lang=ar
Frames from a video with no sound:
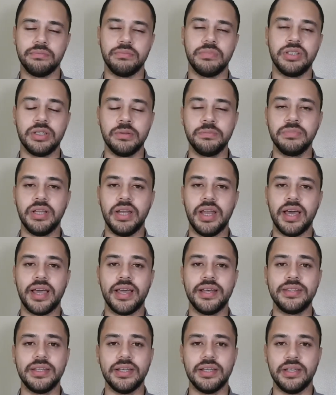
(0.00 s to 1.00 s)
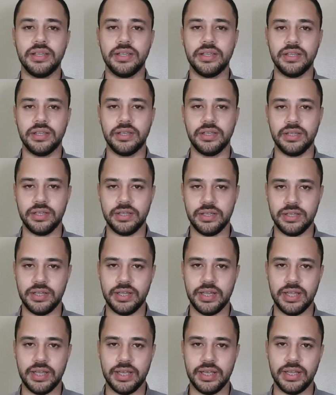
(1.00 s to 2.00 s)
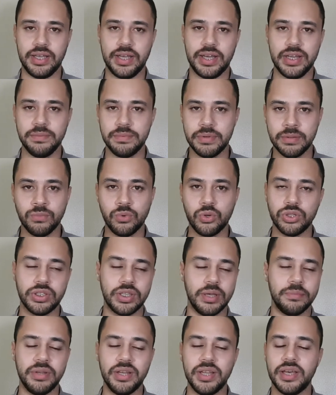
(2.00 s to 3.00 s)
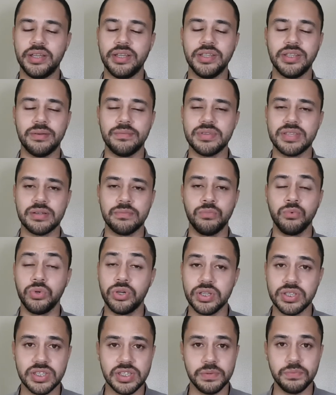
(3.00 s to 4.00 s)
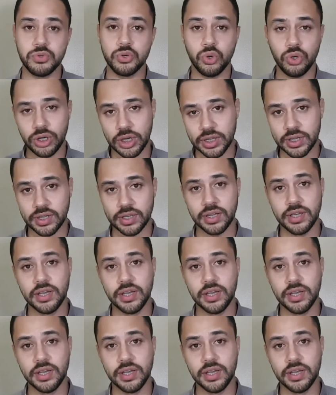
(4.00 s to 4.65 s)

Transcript: من ضمن الحاجات الغريبه اللي ممكن تعملها ان انت مثلا ممكن تسيب شغلك